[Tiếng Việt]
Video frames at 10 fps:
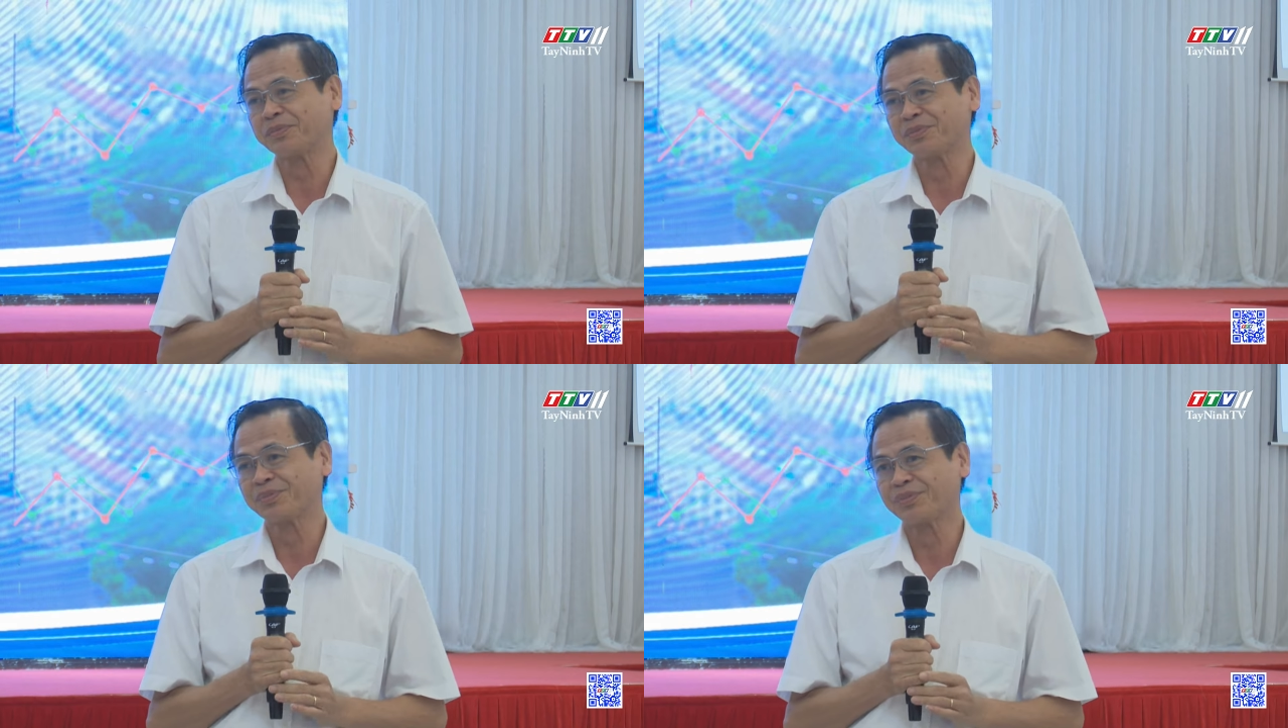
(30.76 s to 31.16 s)

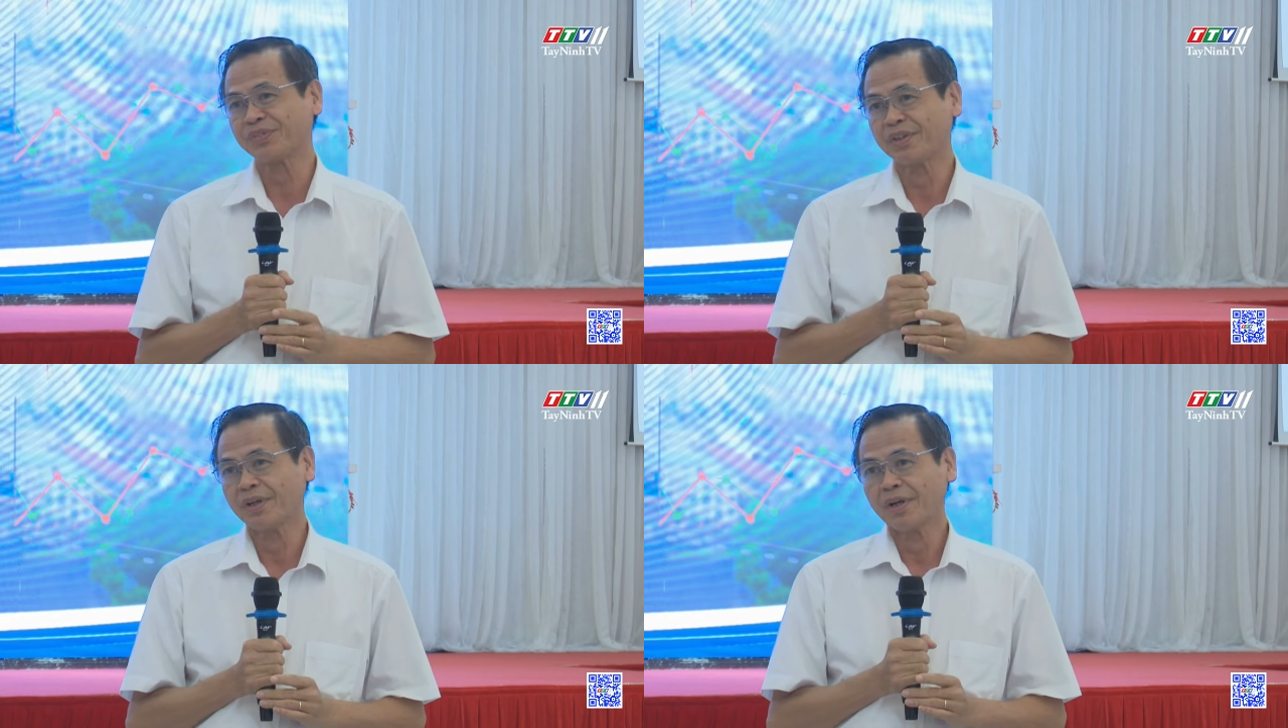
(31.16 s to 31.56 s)
ngũ doanh
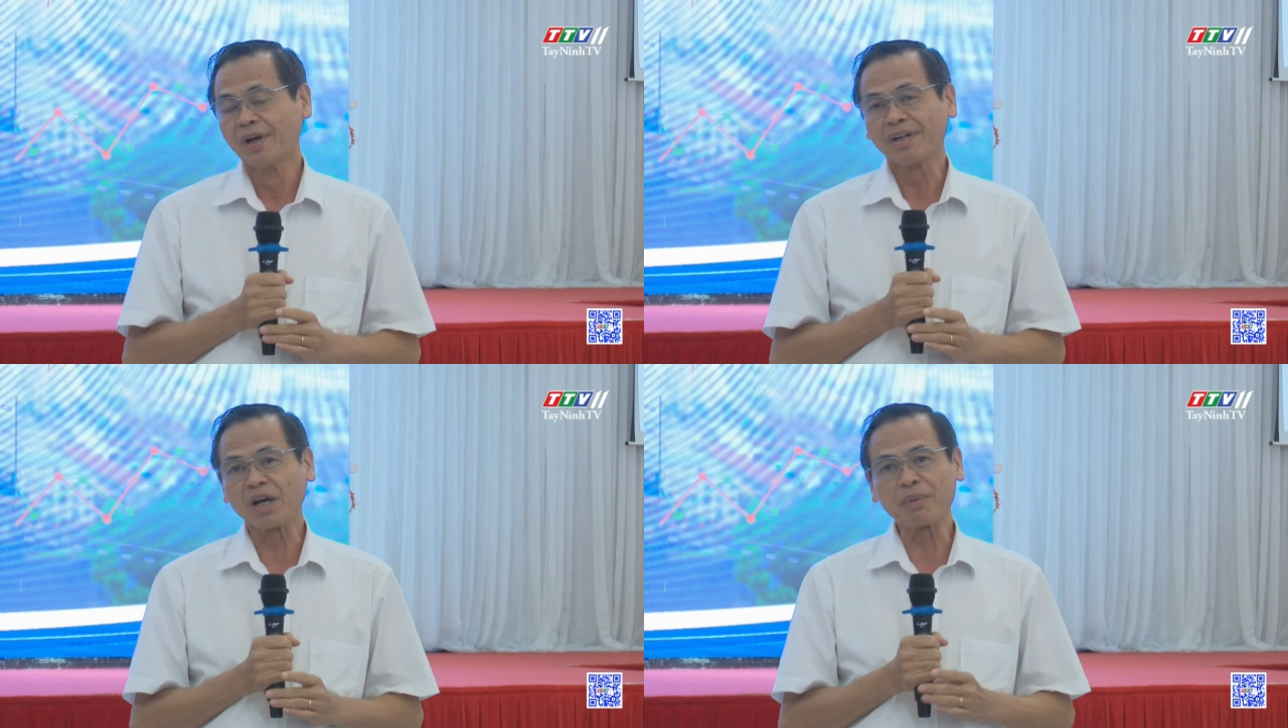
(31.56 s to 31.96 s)
nhân Việt
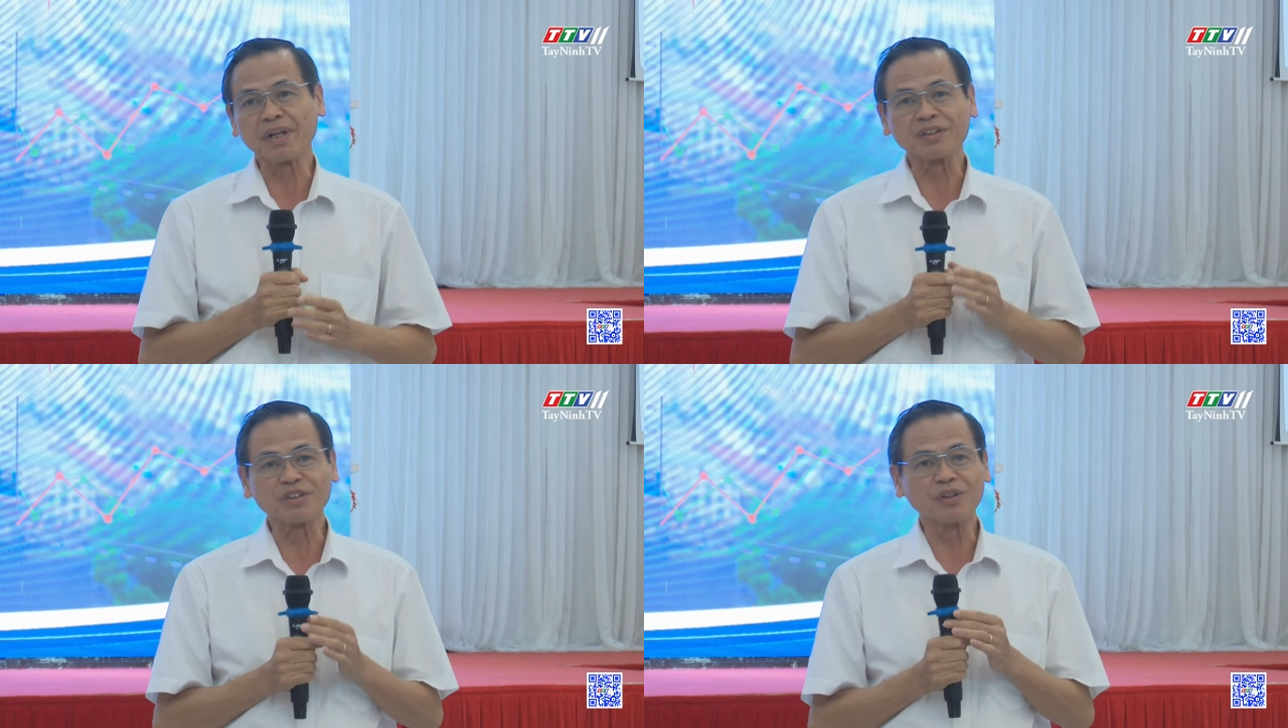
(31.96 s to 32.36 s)
Nam trong
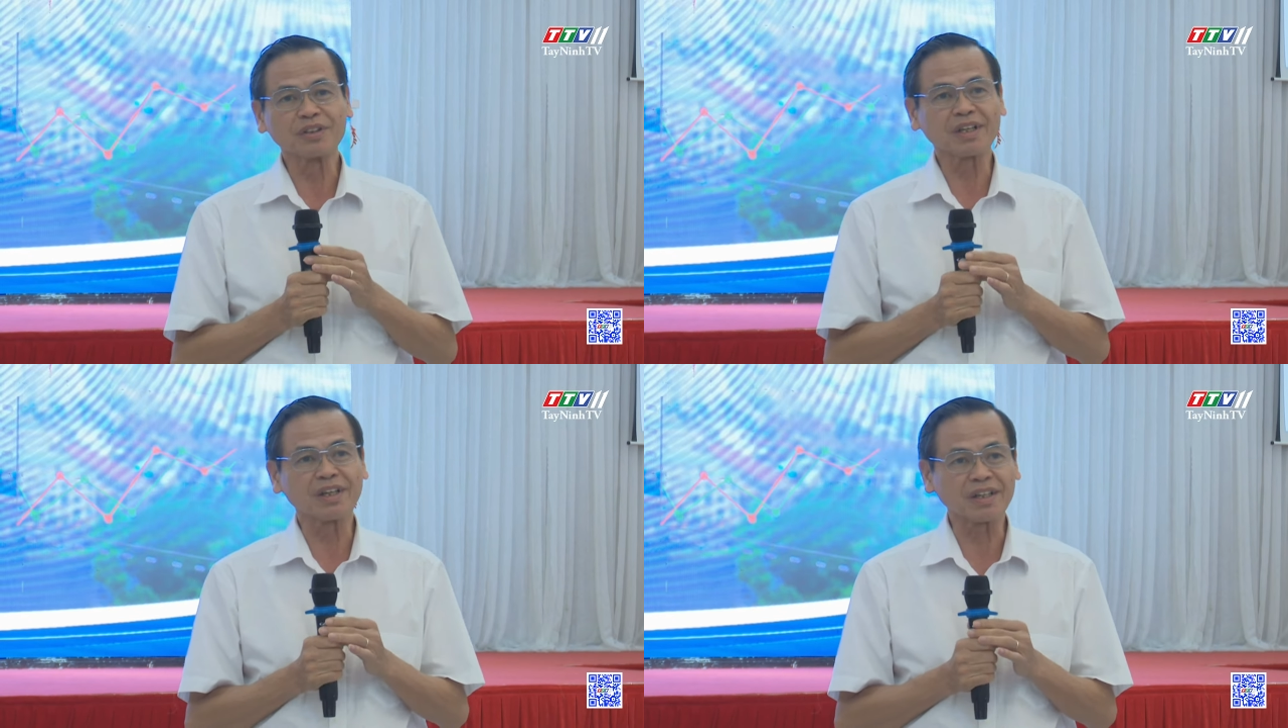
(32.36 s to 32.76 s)
thời kỳ mới,